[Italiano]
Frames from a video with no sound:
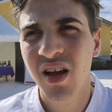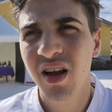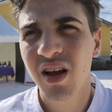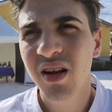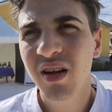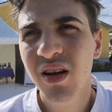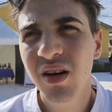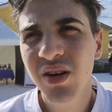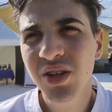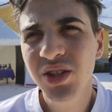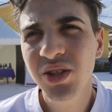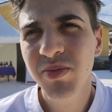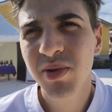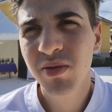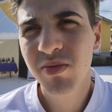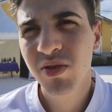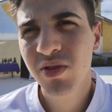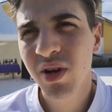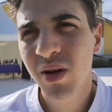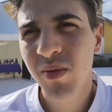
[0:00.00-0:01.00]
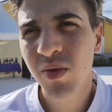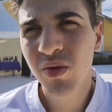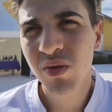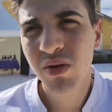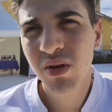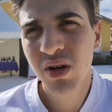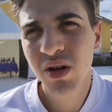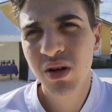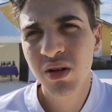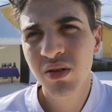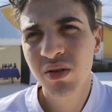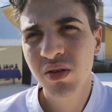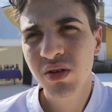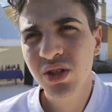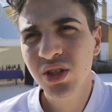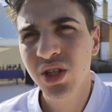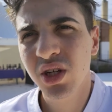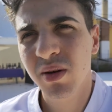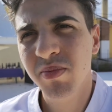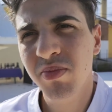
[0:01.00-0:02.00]
Allora, oggi proponiamo un
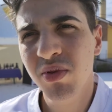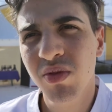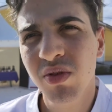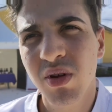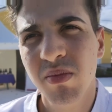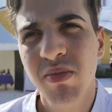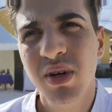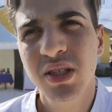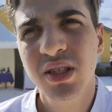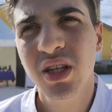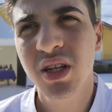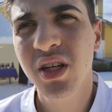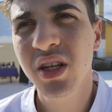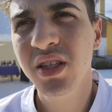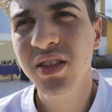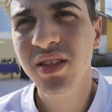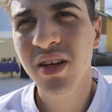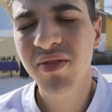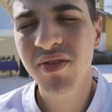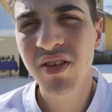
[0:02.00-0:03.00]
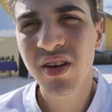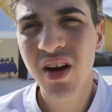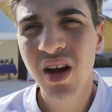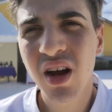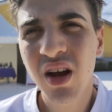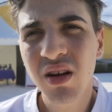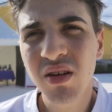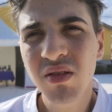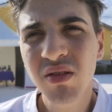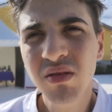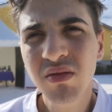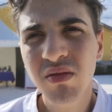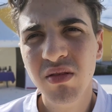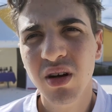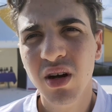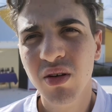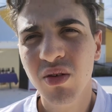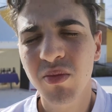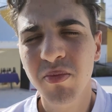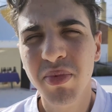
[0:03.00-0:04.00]
dolce appunto a base di zafferano
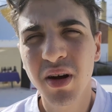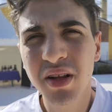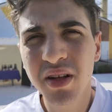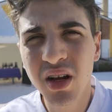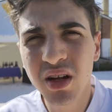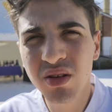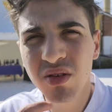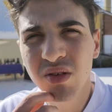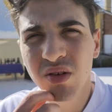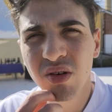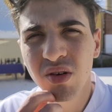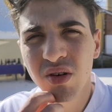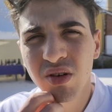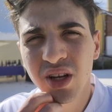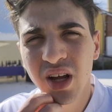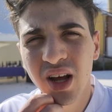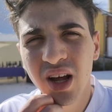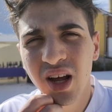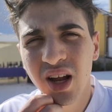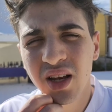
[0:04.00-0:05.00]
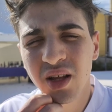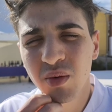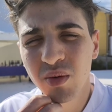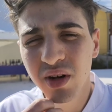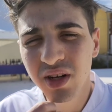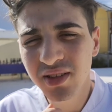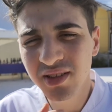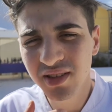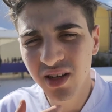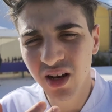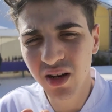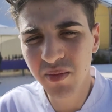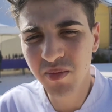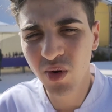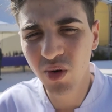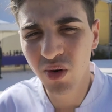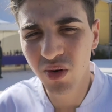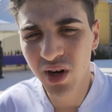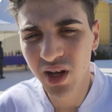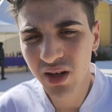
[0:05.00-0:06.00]
accompagnato da liquirizia e
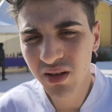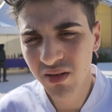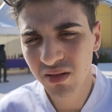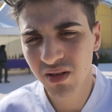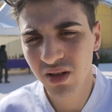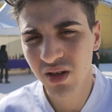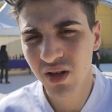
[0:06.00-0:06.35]
limone